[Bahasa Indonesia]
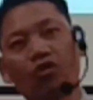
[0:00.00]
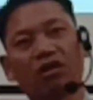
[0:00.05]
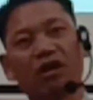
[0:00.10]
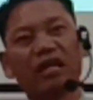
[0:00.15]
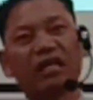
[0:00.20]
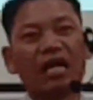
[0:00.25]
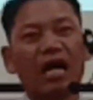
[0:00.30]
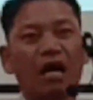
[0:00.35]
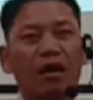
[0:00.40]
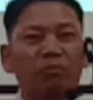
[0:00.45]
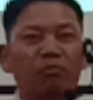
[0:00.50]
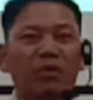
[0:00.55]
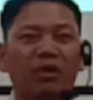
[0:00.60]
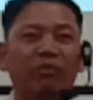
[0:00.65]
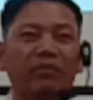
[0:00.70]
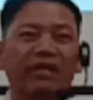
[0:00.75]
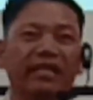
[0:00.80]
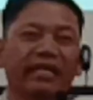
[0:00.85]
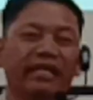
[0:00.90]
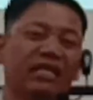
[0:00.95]
orang yang
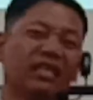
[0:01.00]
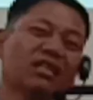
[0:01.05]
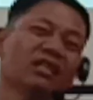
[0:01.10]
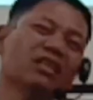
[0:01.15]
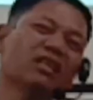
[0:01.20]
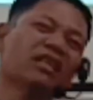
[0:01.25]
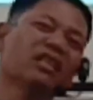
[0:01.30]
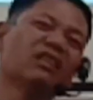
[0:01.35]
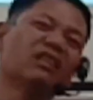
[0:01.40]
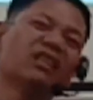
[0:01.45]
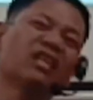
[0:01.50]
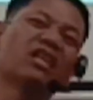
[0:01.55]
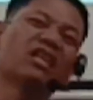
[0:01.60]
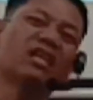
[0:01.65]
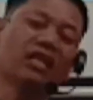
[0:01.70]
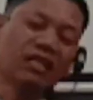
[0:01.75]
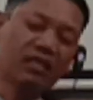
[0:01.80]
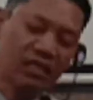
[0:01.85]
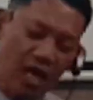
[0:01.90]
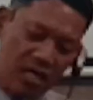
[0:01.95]
memiliki
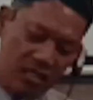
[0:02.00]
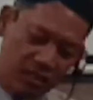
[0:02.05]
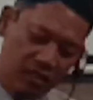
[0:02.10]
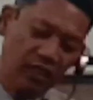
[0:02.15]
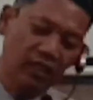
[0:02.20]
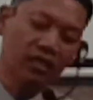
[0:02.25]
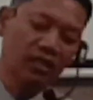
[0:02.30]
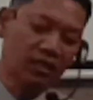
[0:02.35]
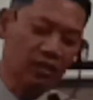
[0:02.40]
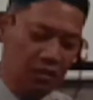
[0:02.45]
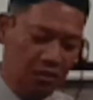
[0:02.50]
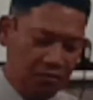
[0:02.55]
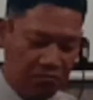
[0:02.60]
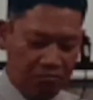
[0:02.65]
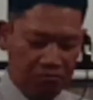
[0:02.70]
integritas tinggi.